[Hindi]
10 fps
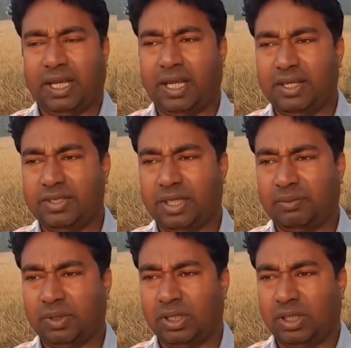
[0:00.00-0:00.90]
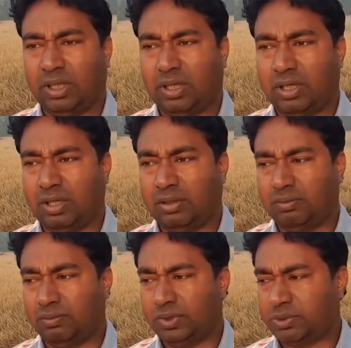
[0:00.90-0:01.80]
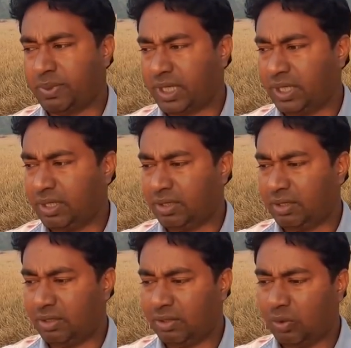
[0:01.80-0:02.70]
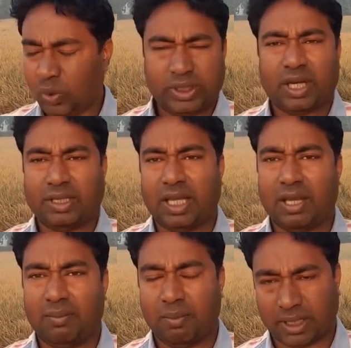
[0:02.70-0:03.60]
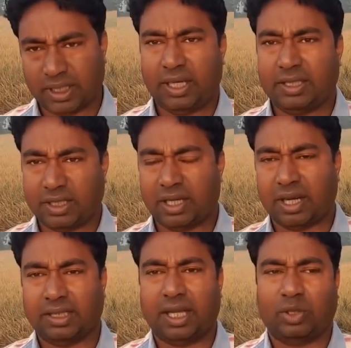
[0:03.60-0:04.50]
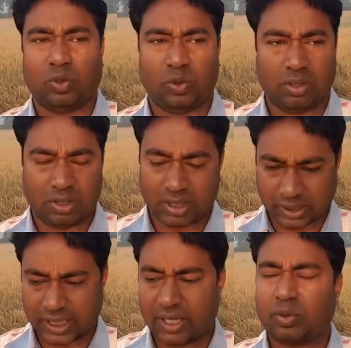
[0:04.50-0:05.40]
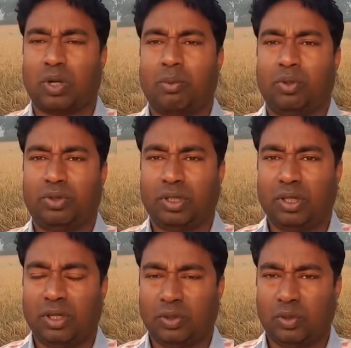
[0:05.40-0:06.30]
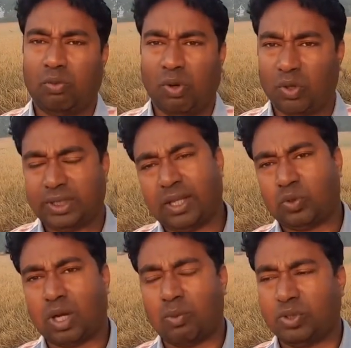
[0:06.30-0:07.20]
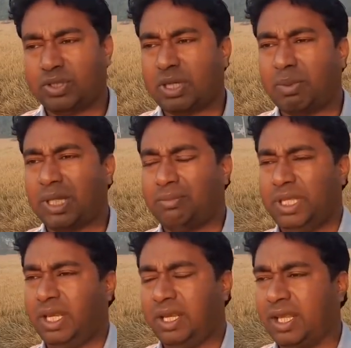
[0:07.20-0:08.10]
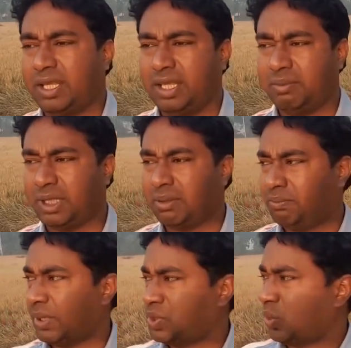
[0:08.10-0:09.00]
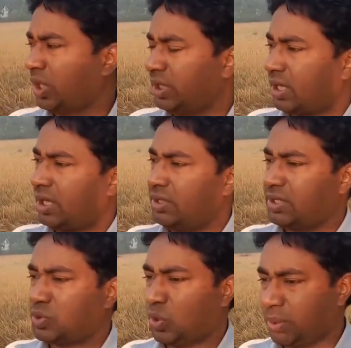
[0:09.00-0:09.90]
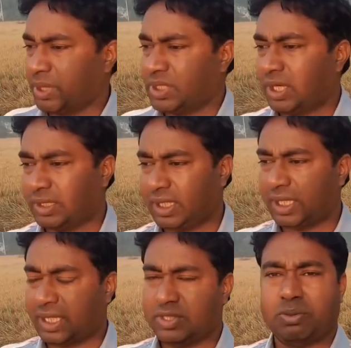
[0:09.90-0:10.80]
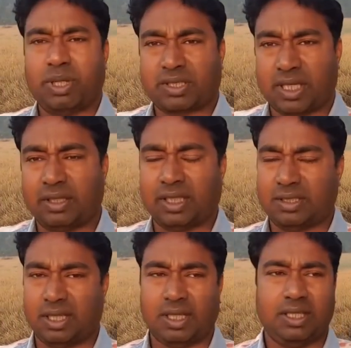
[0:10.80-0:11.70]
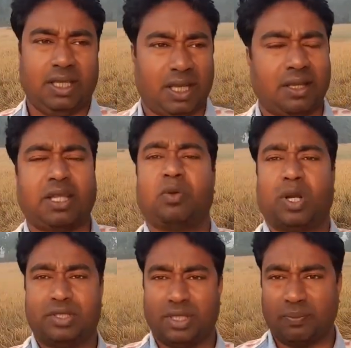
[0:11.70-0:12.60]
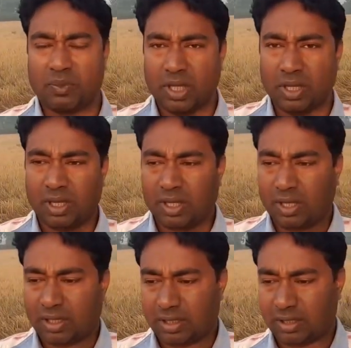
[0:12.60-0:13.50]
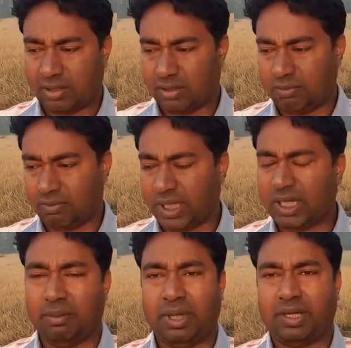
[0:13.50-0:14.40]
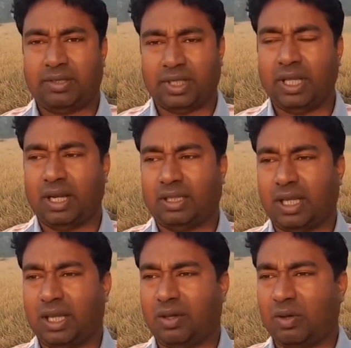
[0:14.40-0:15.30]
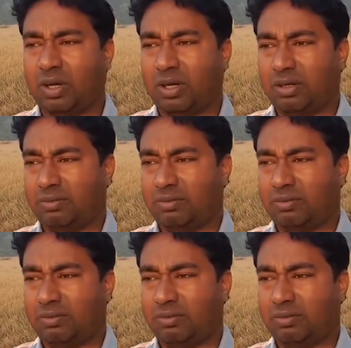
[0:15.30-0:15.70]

है कह लीजिए जिसमें कि होते रहता है बर्तन एक जगह रहता है तो लड़ता है ना थोड़ा बहुत तो वो होता है थोड़ा बहुत इसका मतलब ये नहीं ना कि मतलब बच्चों की तरह जैसे छोटे बच्चे लड़ते हैं किसी भी एक्सटेंड तक चले ये ऐसा नहीं होना चाहिए एक लिमिट सही रहता है और